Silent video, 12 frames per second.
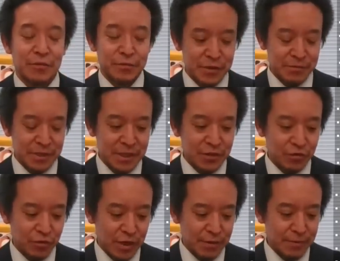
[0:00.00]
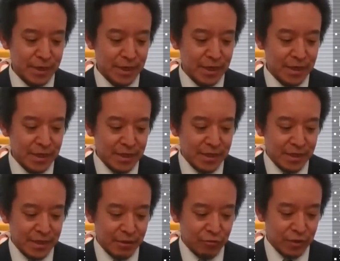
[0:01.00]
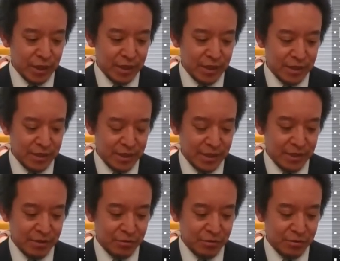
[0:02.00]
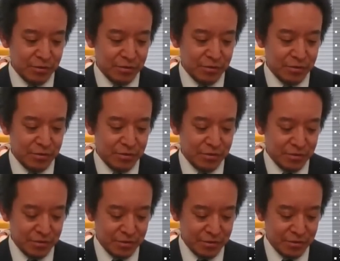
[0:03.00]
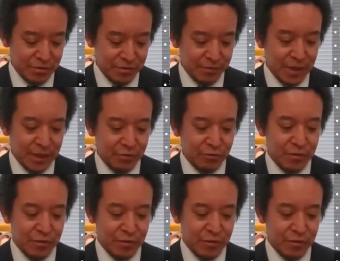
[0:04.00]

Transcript: すいません、ちょっと名前が出てこないんですけれど、まあ、あと